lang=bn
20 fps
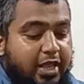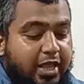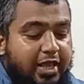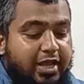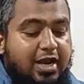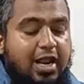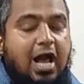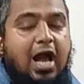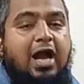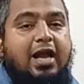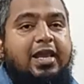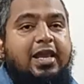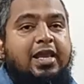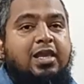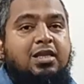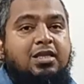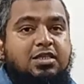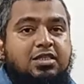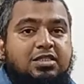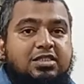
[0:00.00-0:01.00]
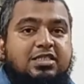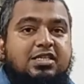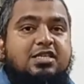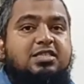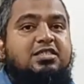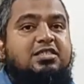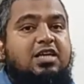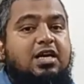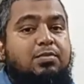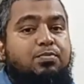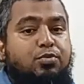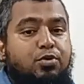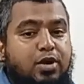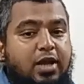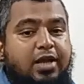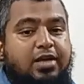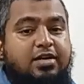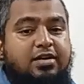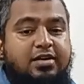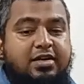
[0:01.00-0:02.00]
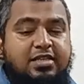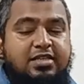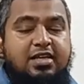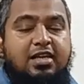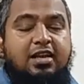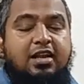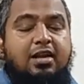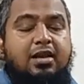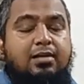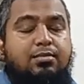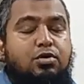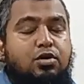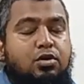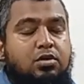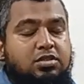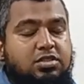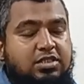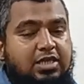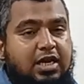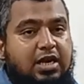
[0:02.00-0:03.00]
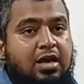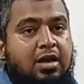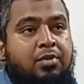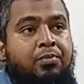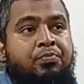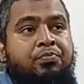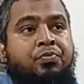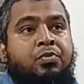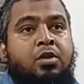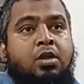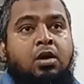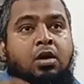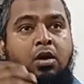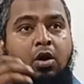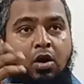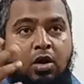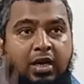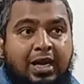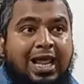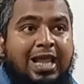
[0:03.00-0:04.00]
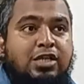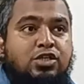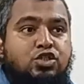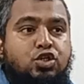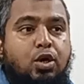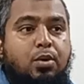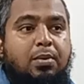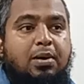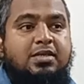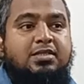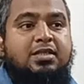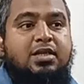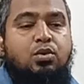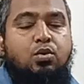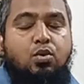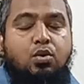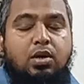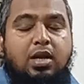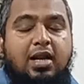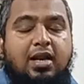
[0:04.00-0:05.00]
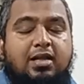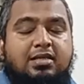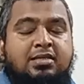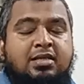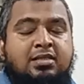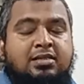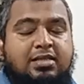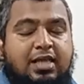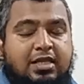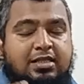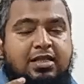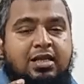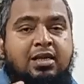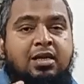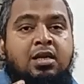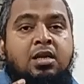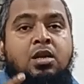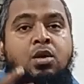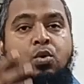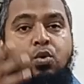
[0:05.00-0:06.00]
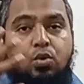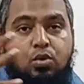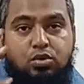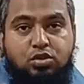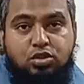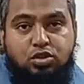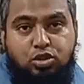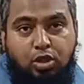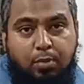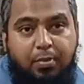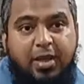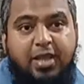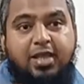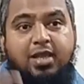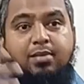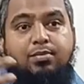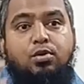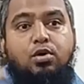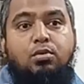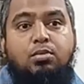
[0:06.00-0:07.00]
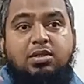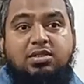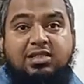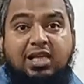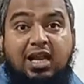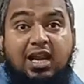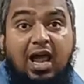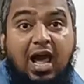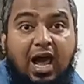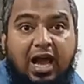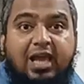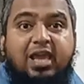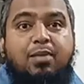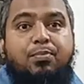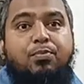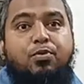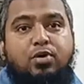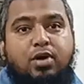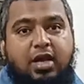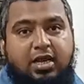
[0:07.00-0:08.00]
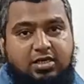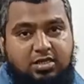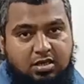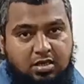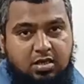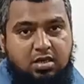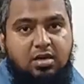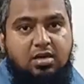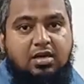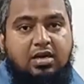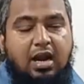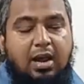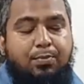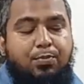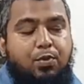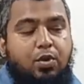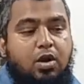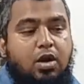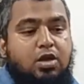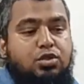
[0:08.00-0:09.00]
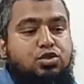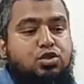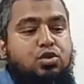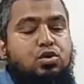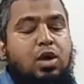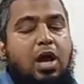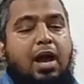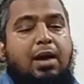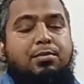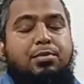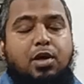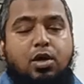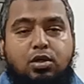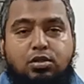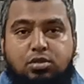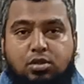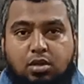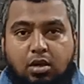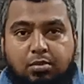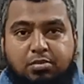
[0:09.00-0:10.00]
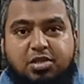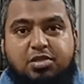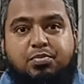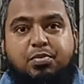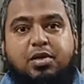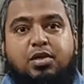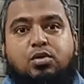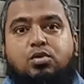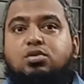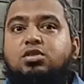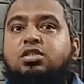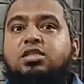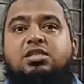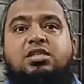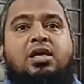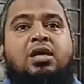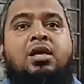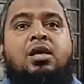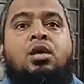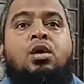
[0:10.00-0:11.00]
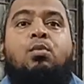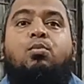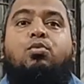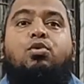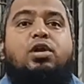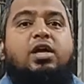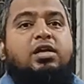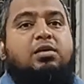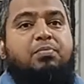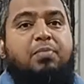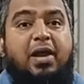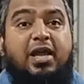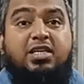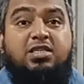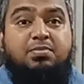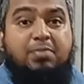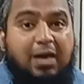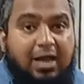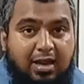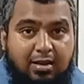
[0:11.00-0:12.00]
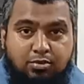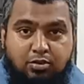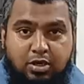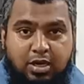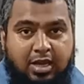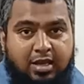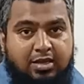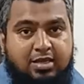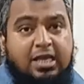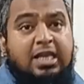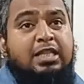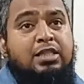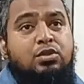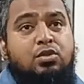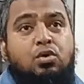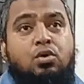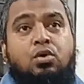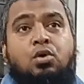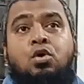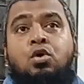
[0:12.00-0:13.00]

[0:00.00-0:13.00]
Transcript: এর আগেই যে যার প্রোডাক্ট রিটেলার এবং যারা অনলাইন শপ আছেন ওনার আছেন তাদের সবাইকে বলবো তার আগে প্রোডাক্ট গ্রাপ করার জন্য আমরা হয়তো কমিটমেন্ট করছি যে প্রোডাক্ট প্রাইস বাড়াবো না কিন্তু